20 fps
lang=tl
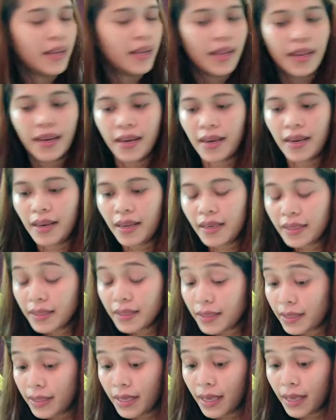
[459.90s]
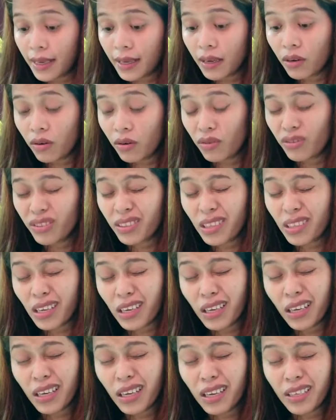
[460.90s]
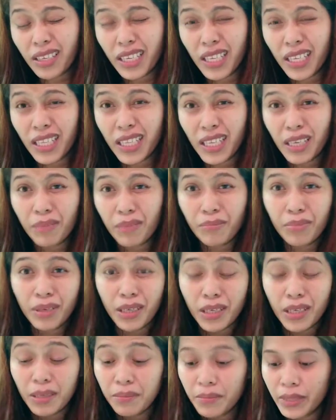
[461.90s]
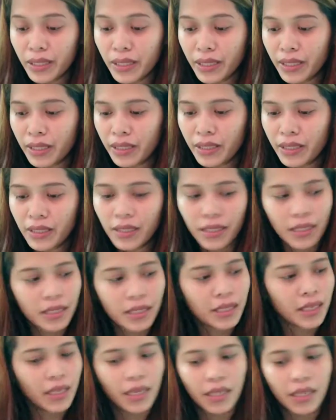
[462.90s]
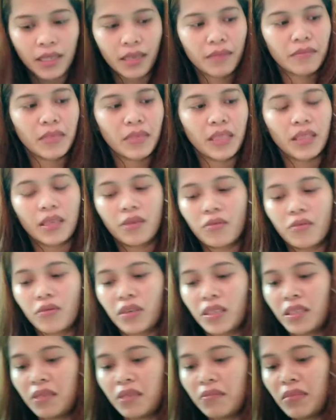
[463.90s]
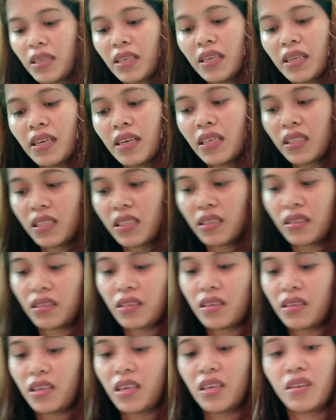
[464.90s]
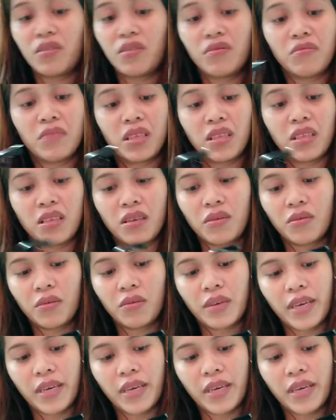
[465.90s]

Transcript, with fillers: Let's see kung talagang hindi ba magsasakit ang mata ko kasi madalas nadidrain yung mata ko eh.